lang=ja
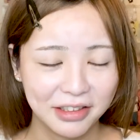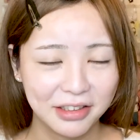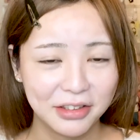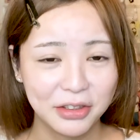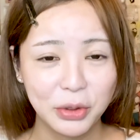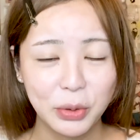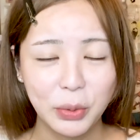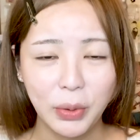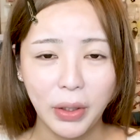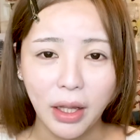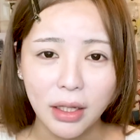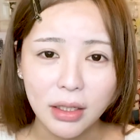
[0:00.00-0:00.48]

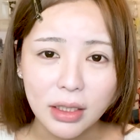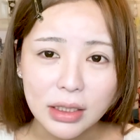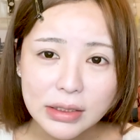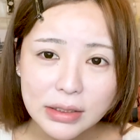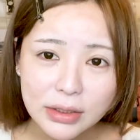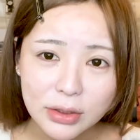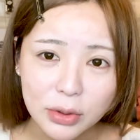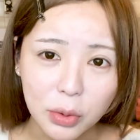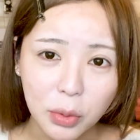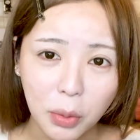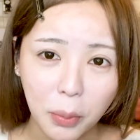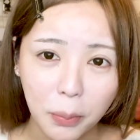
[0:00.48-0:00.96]
ていう話
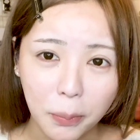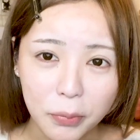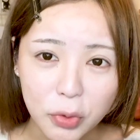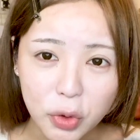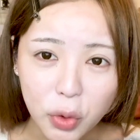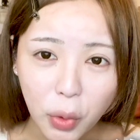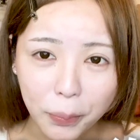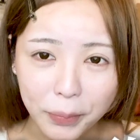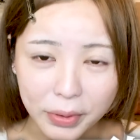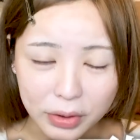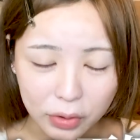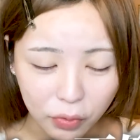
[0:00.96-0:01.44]
してるのも
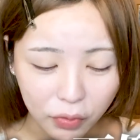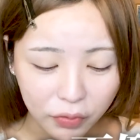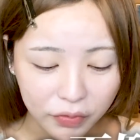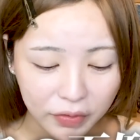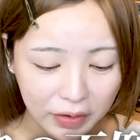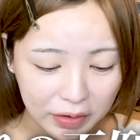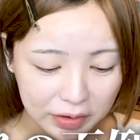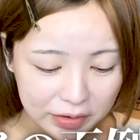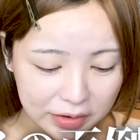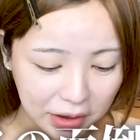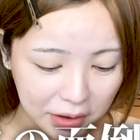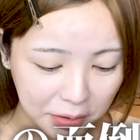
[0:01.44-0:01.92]
超めんどく
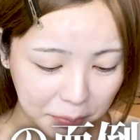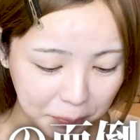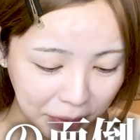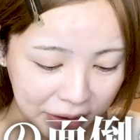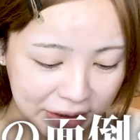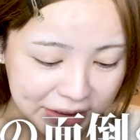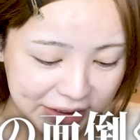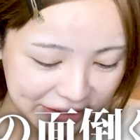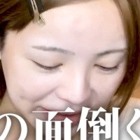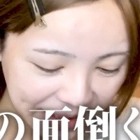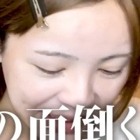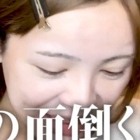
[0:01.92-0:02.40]
さいじゃん、
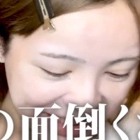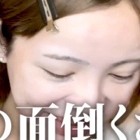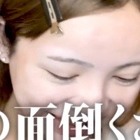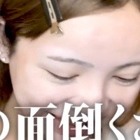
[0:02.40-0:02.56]
マジで。